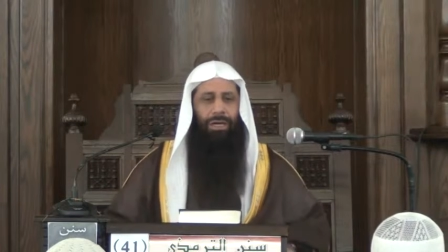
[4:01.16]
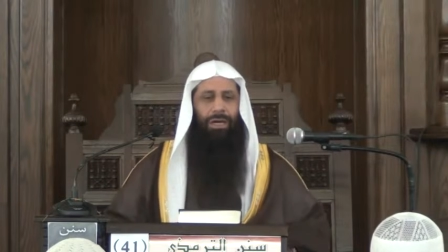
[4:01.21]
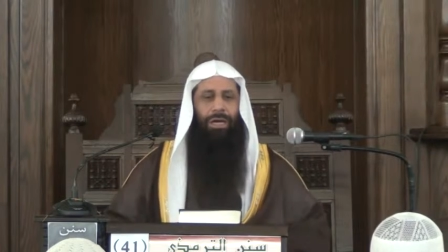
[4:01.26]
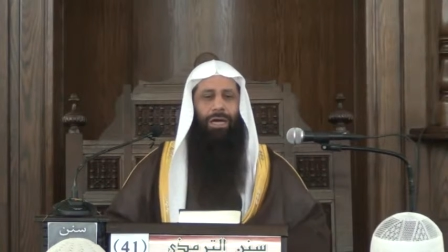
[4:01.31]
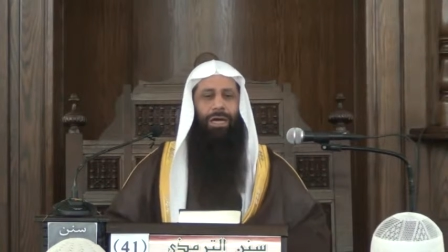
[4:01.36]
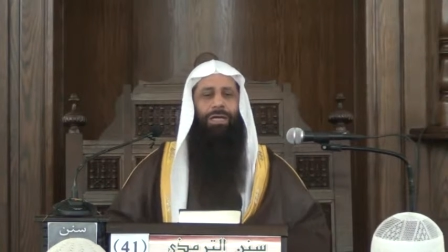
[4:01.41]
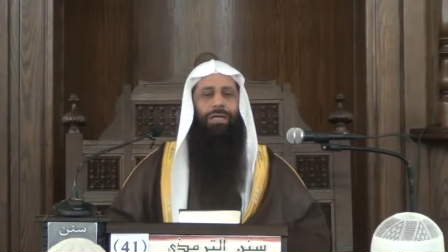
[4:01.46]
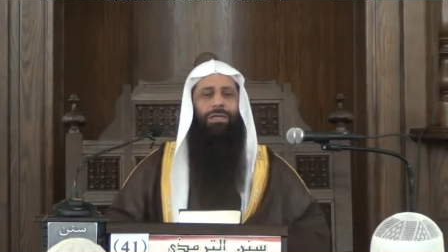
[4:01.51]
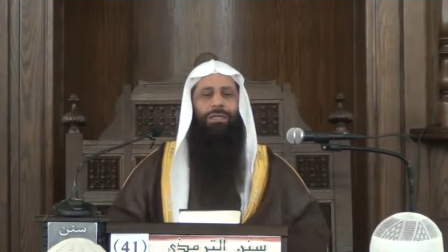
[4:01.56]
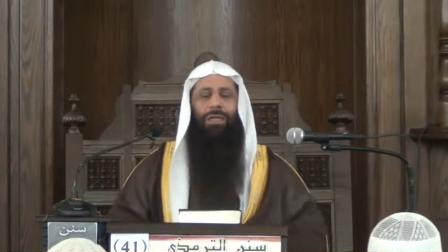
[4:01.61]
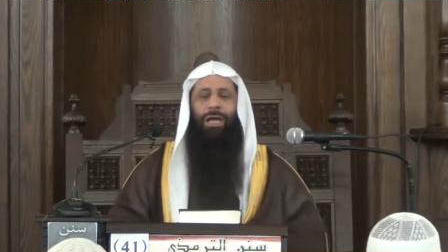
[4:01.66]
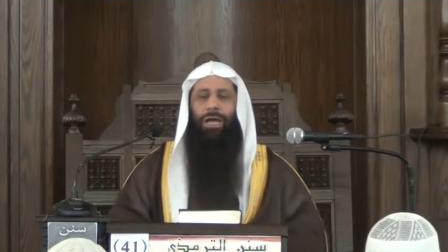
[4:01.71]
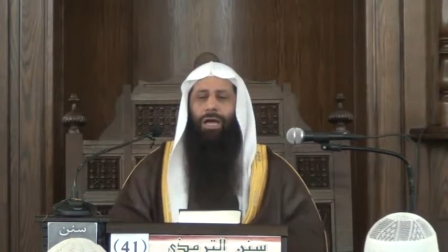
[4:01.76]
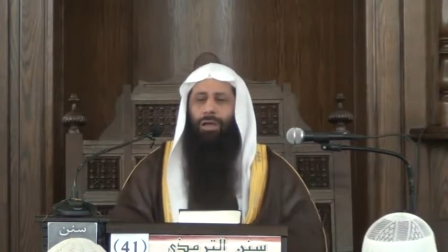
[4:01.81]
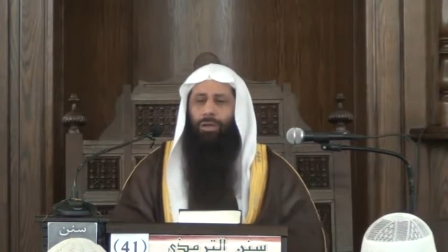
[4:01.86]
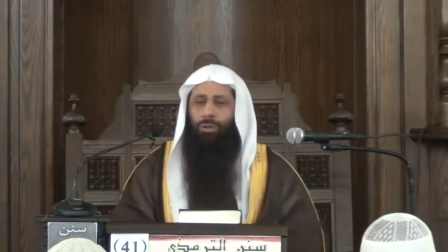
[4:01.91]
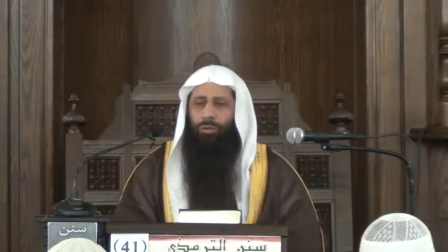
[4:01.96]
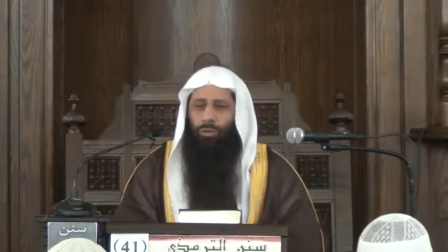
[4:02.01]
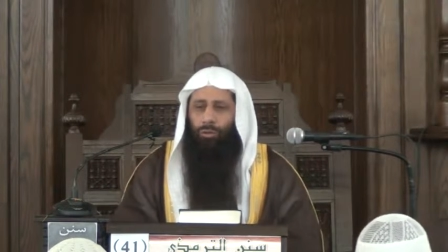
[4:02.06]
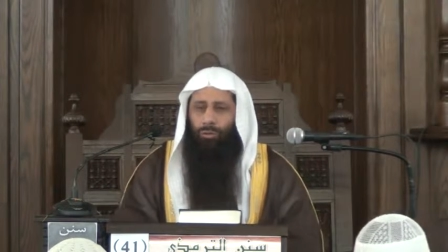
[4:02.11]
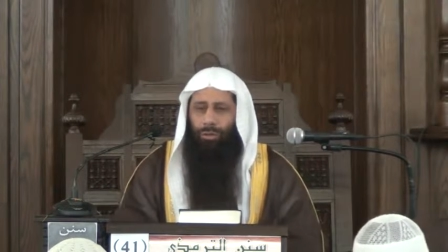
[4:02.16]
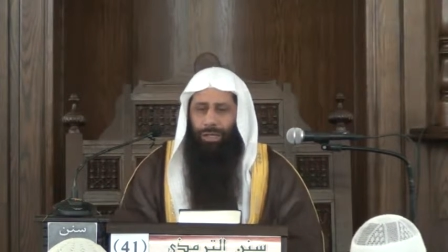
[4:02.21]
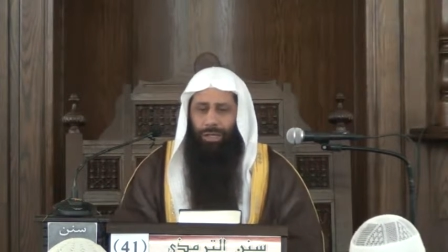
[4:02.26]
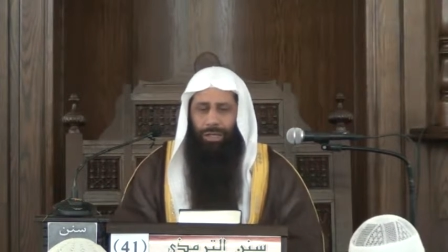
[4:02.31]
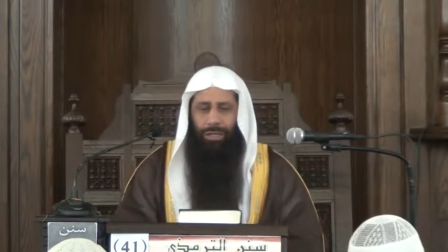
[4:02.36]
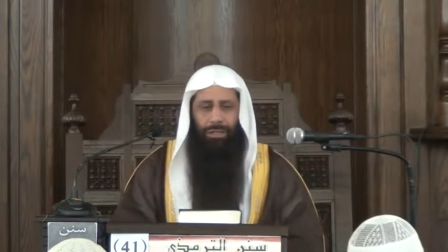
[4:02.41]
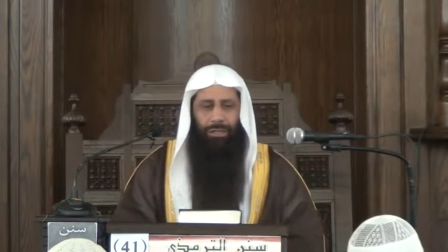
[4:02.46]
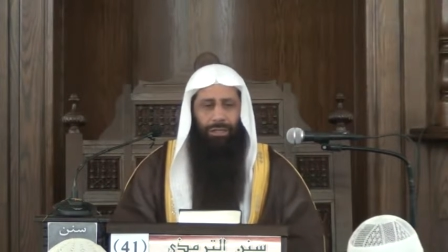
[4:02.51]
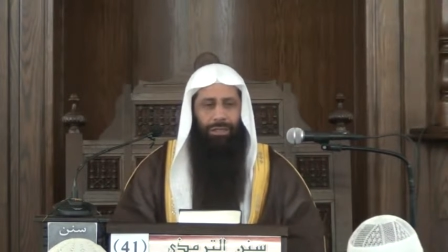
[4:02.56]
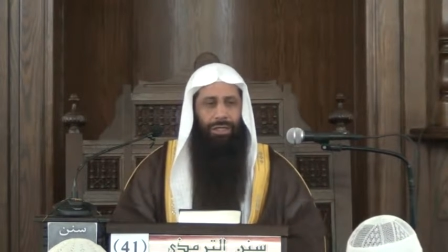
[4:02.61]
هل التعارض
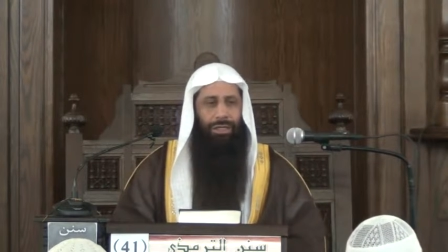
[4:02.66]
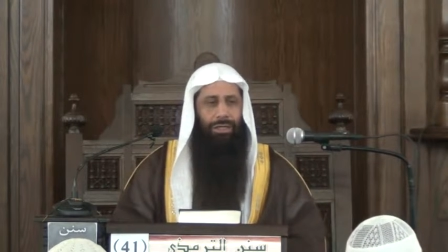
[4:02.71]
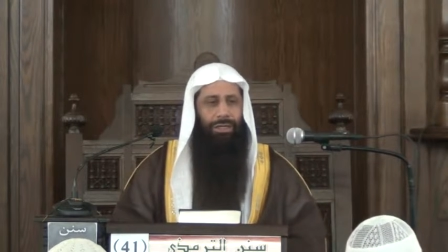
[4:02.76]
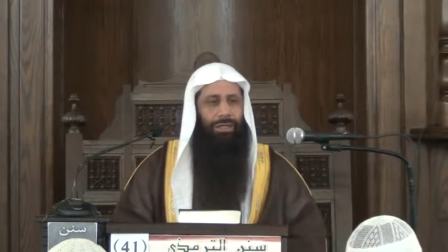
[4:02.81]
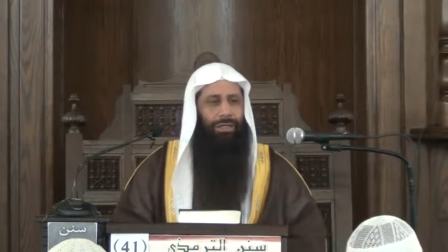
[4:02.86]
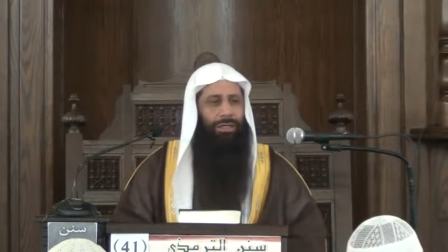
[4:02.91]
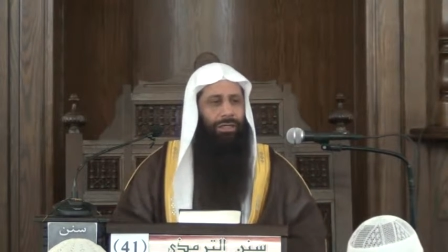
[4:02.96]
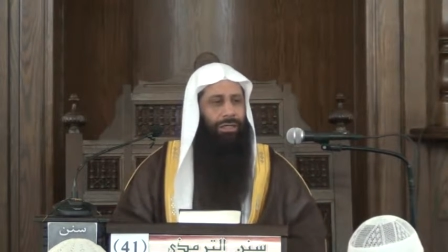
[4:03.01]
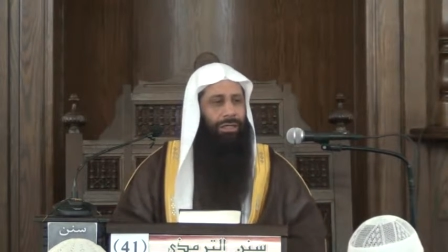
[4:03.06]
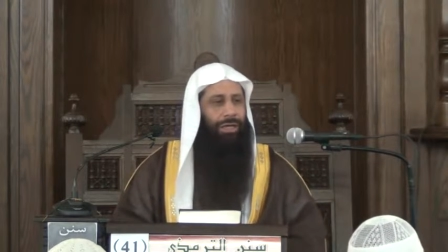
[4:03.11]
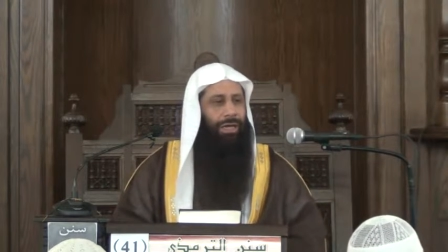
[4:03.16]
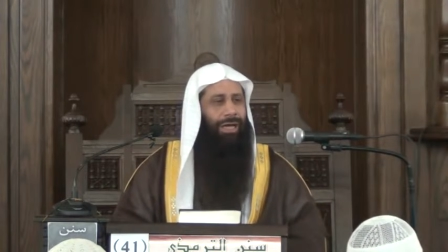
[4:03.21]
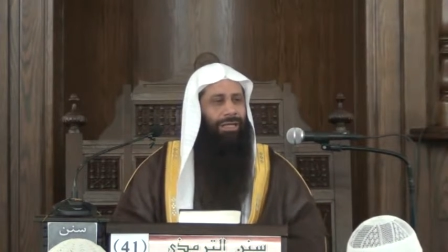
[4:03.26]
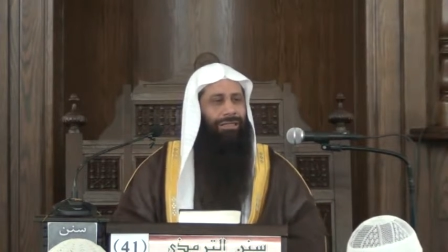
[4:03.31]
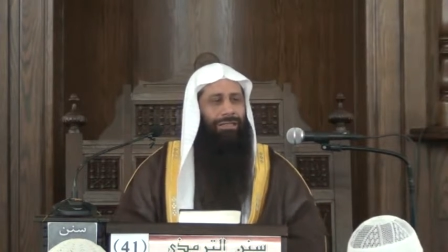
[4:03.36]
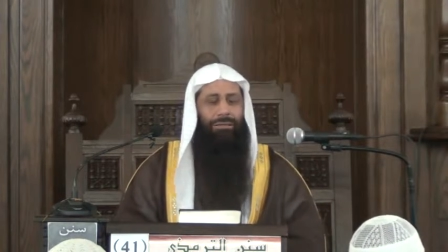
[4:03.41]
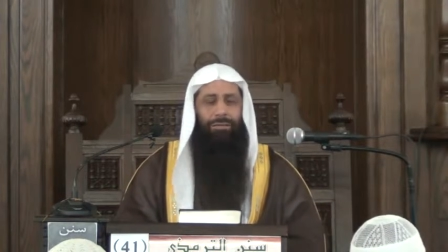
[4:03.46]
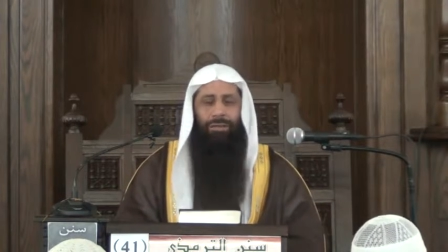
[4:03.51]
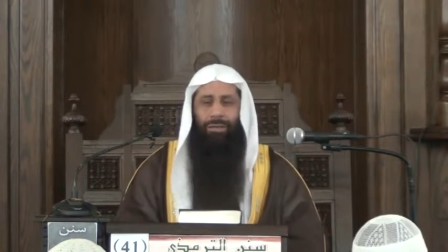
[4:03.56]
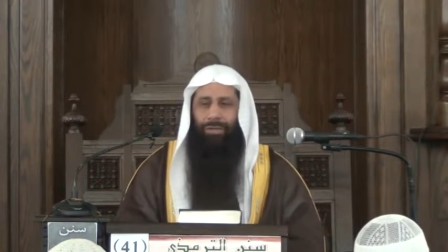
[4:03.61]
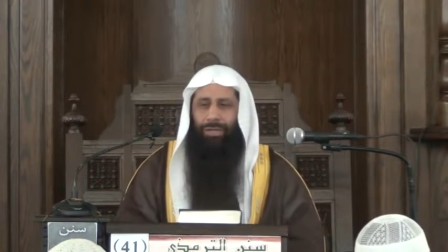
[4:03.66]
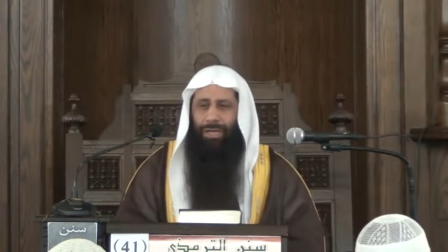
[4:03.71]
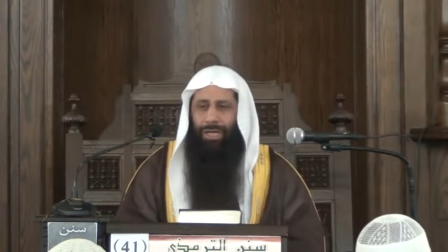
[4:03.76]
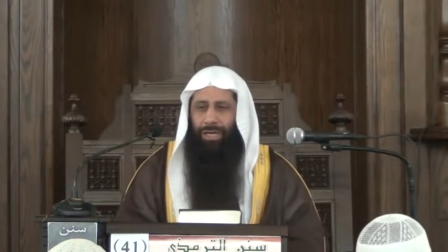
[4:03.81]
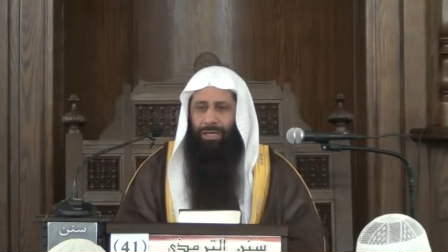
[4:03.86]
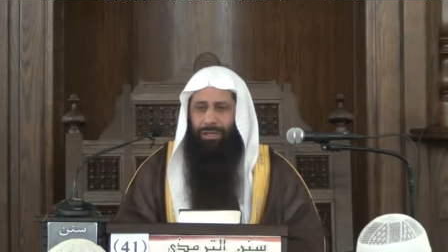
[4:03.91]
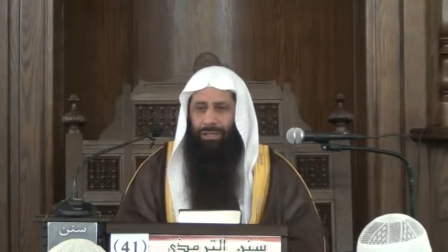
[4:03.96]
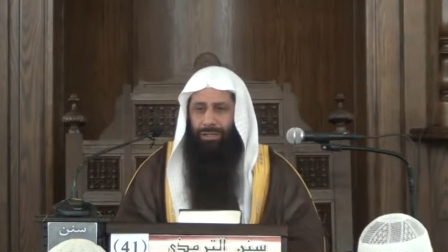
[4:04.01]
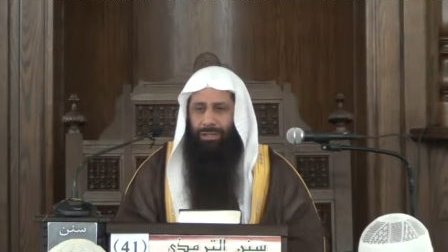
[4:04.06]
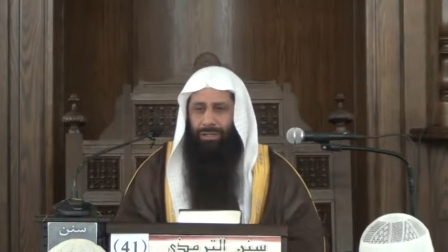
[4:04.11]
هو يعني عدم
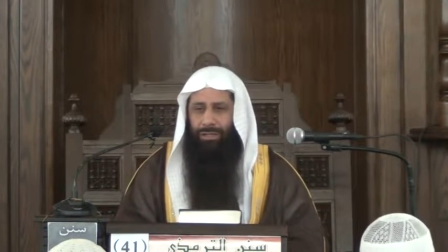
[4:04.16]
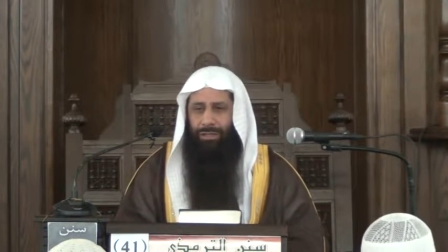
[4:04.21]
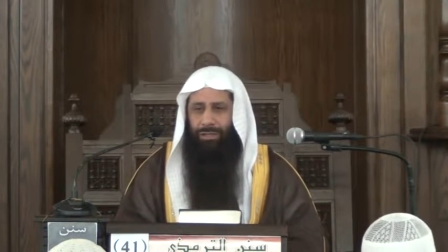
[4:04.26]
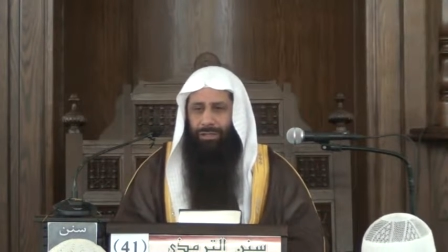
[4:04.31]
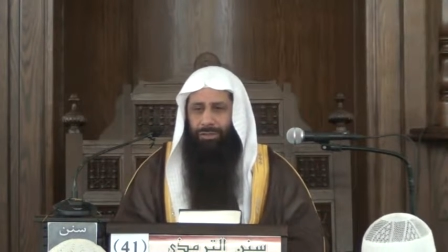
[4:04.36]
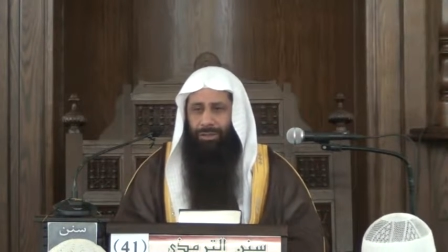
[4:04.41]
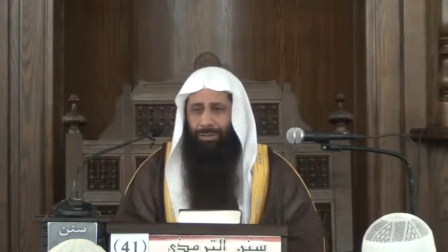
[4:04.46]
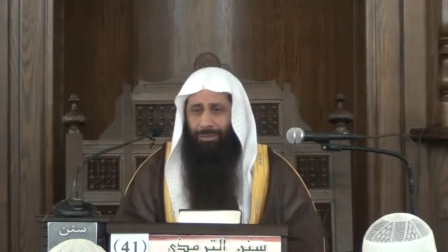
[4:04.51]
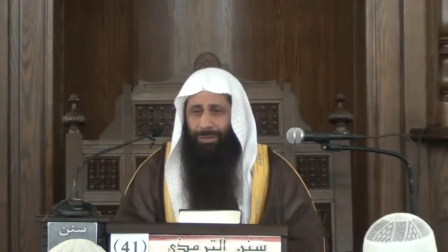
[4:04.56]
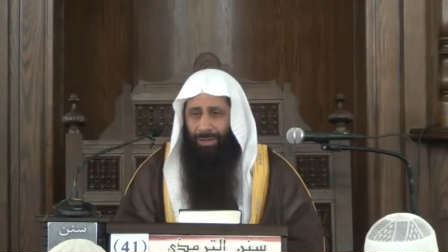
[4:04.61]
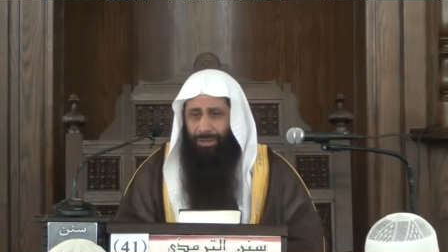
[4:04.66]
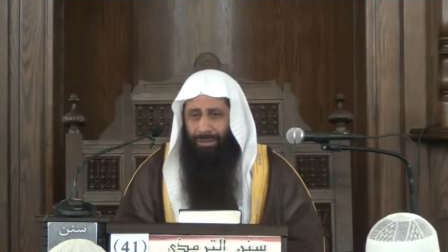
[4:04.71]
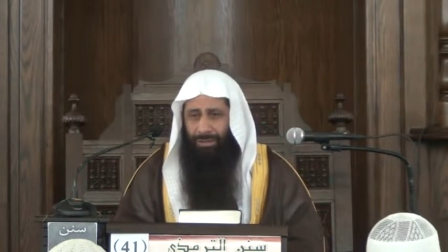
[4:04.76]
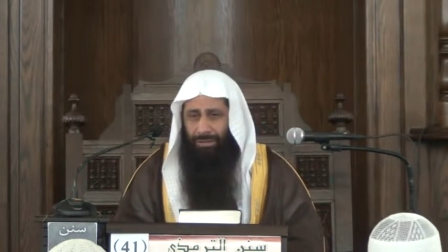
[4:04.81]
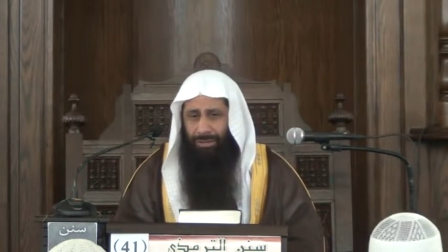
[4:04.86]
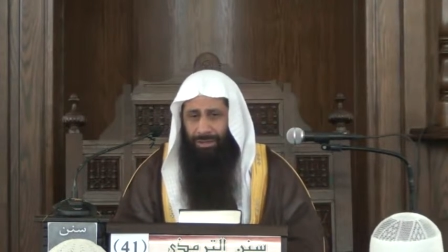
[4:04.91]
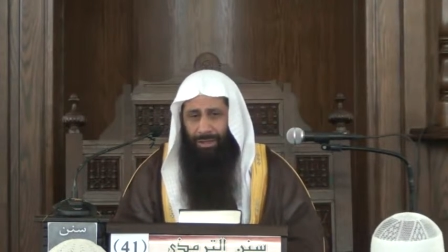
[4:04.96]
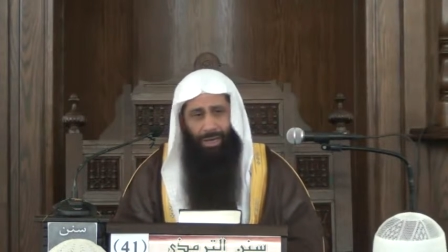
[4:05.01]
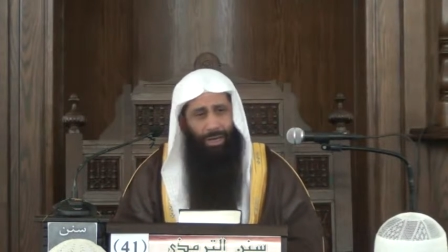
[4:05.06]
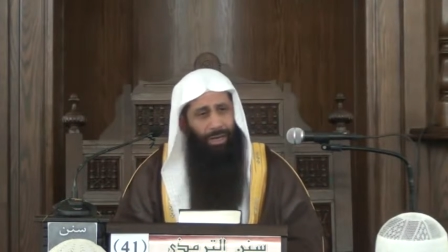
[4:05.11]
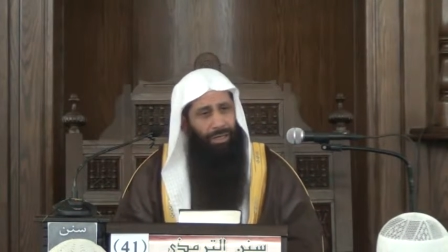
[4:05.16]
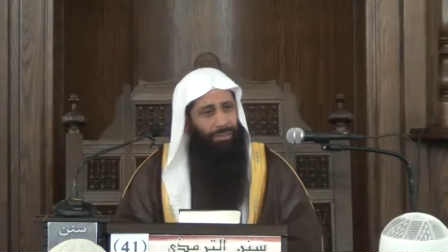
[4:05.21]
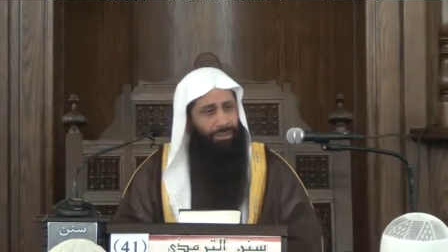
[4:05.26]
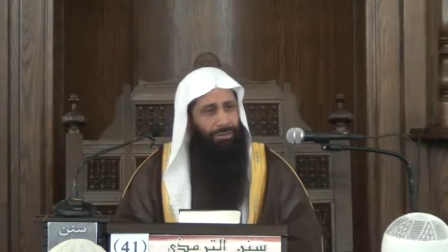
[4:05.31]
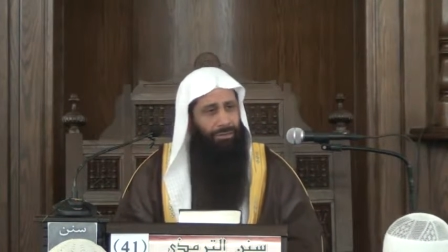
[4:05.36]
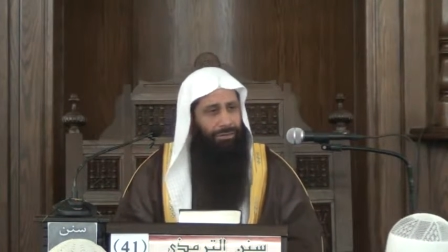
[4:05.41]
إمكان الجمع لا